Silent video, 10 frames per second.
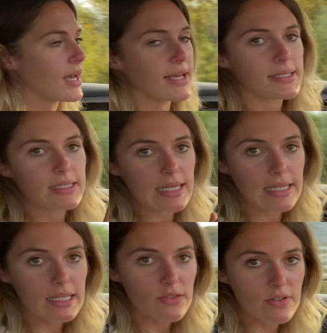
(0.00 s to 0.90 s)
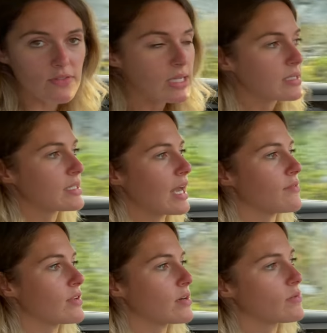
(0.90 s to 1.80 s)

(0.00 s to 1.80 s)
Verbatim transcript: Heißt, die Energie verfliegt nicht einfach,